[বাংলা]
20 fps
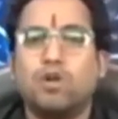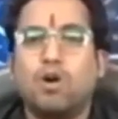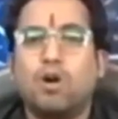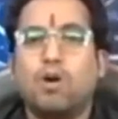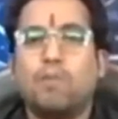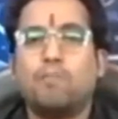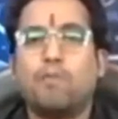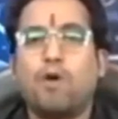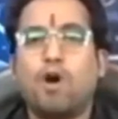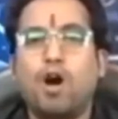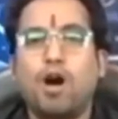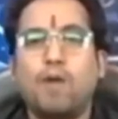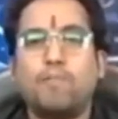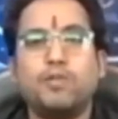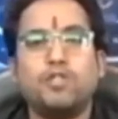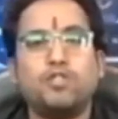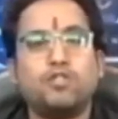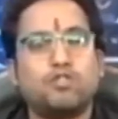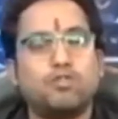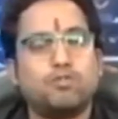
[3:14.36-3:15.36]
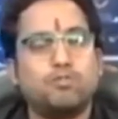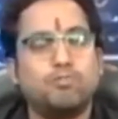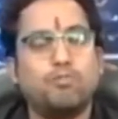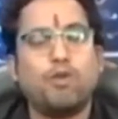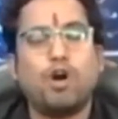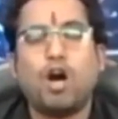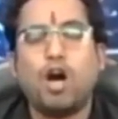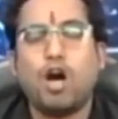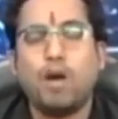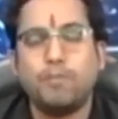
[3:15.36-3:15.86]
মহামৃত্যু
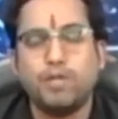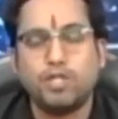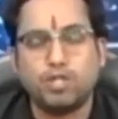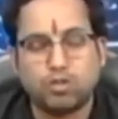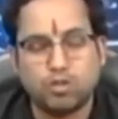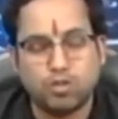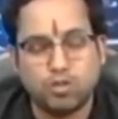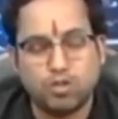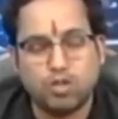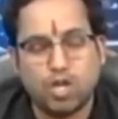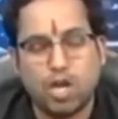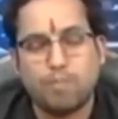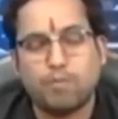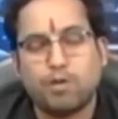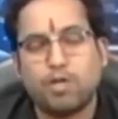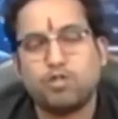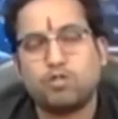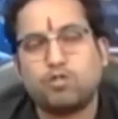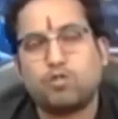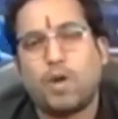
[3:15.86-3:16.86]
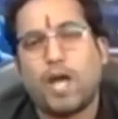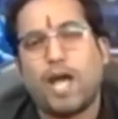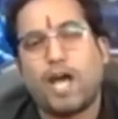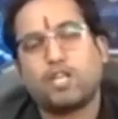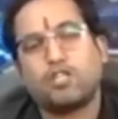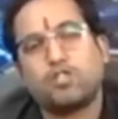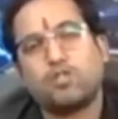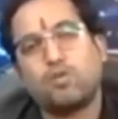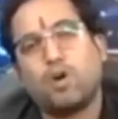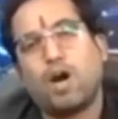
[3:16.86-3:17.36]
মহামৃত্যুঞ্জয় মন্ত্র
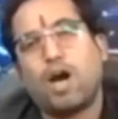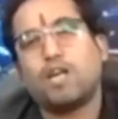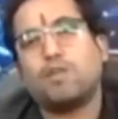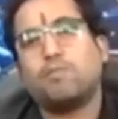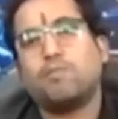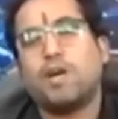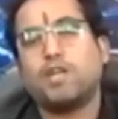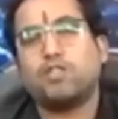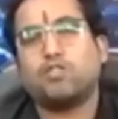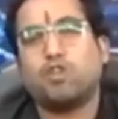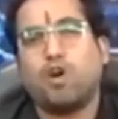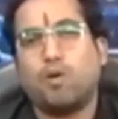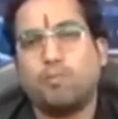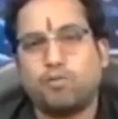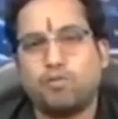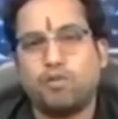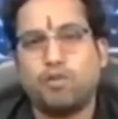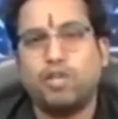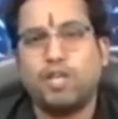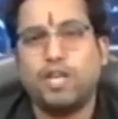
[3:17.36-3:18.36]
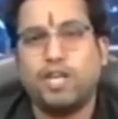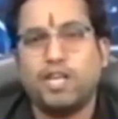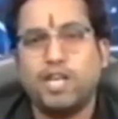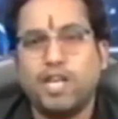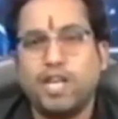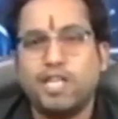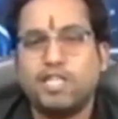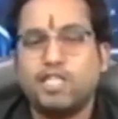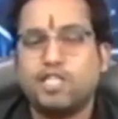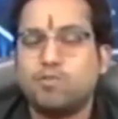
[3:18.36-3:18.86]
একশো আটবার জপ করলে
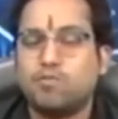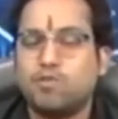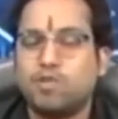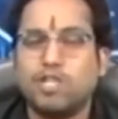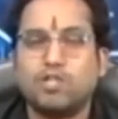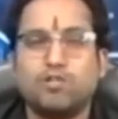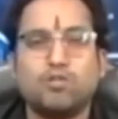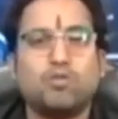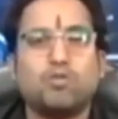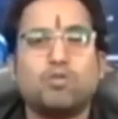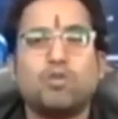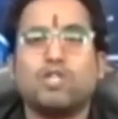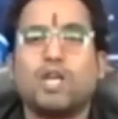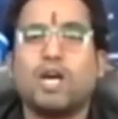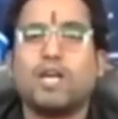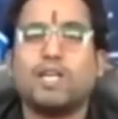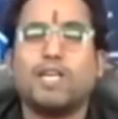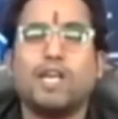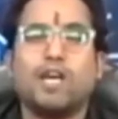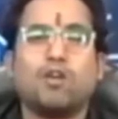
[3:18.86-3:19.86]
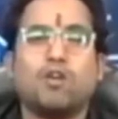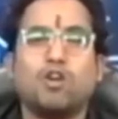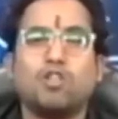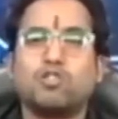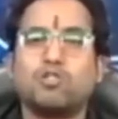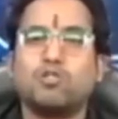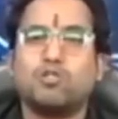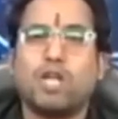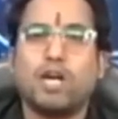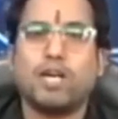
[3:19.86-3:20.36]
জীবনে দুঃখ থাকে না কষ্ট
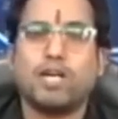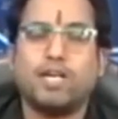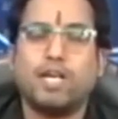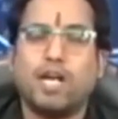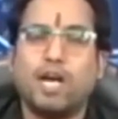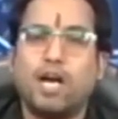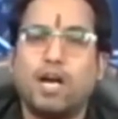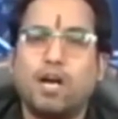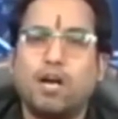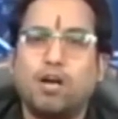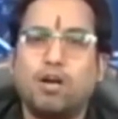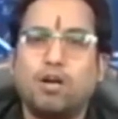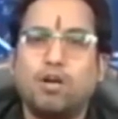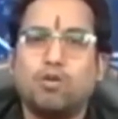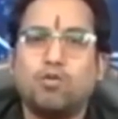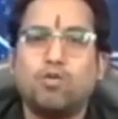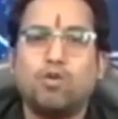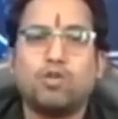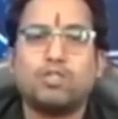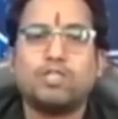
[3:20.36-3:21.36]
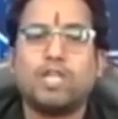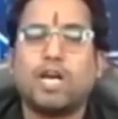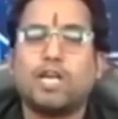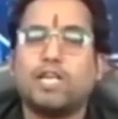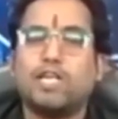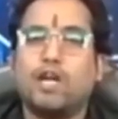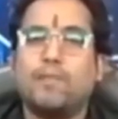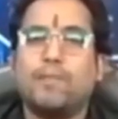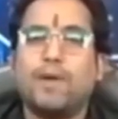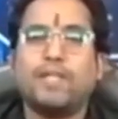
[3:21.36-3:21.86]
থাকে না রোগ থাকে
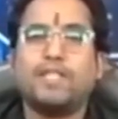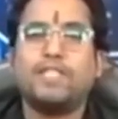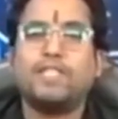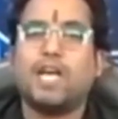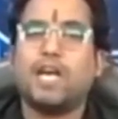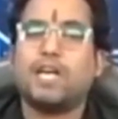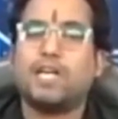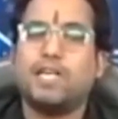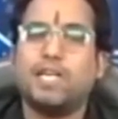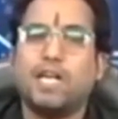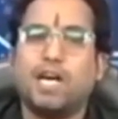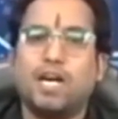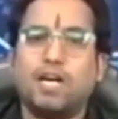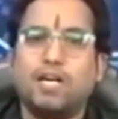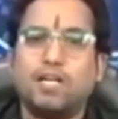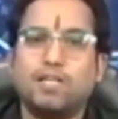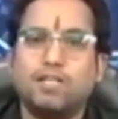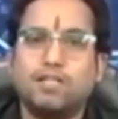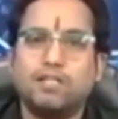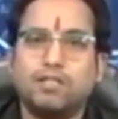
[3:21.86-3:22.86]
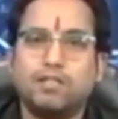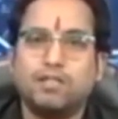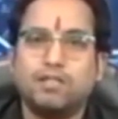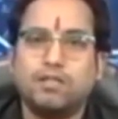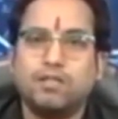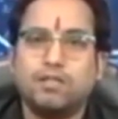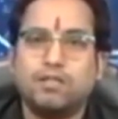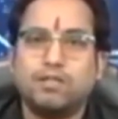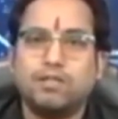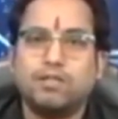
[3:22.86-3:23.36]
না ব্যাধি থাকে না
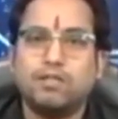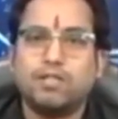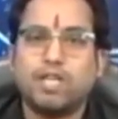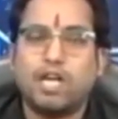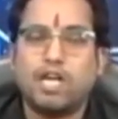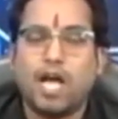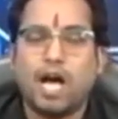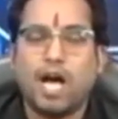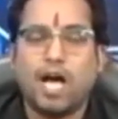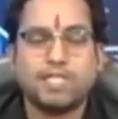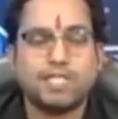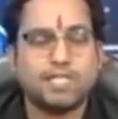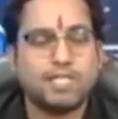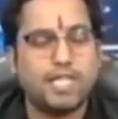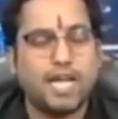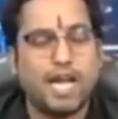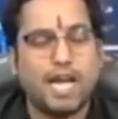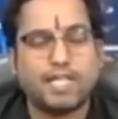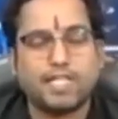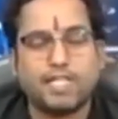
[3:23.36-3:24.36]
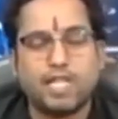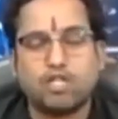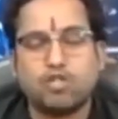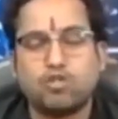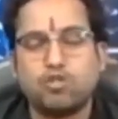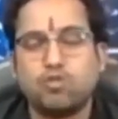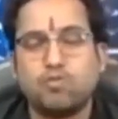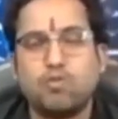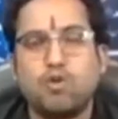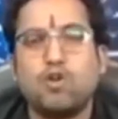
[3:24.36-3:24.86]
তাই আজকে একটা
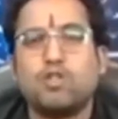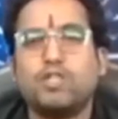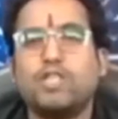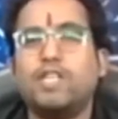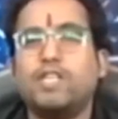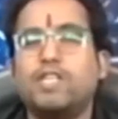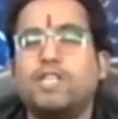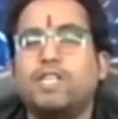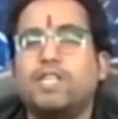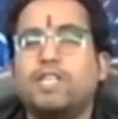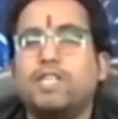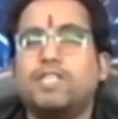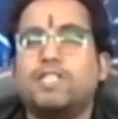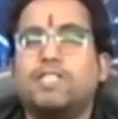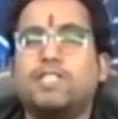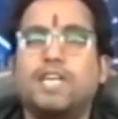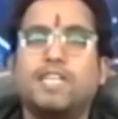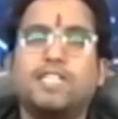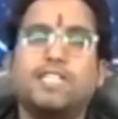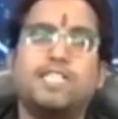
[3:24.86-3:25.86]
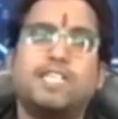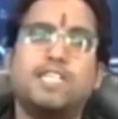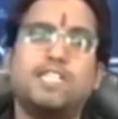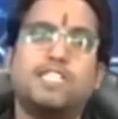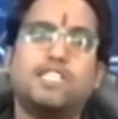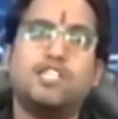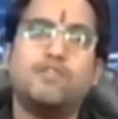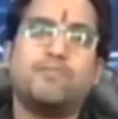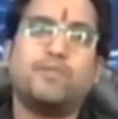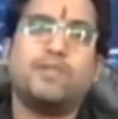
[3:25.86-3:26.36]
শুভ দিন যে দিনে
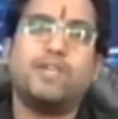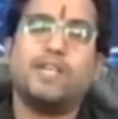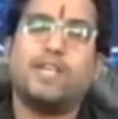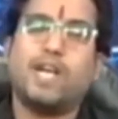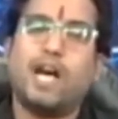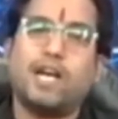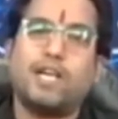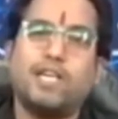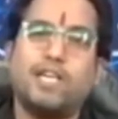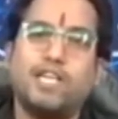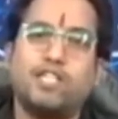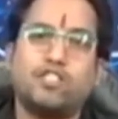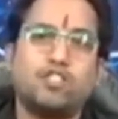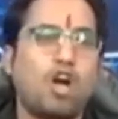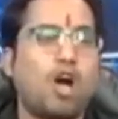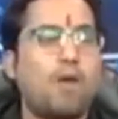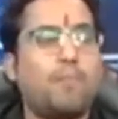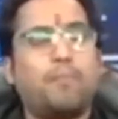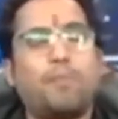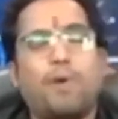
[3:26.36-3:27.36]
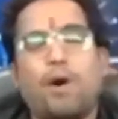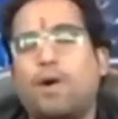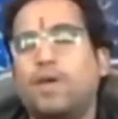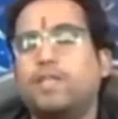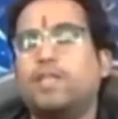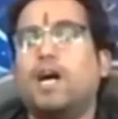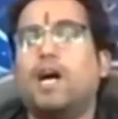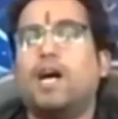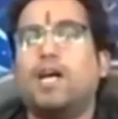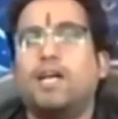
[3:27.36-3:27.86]
শিবকে ডাকলে সব পাওয়া যায়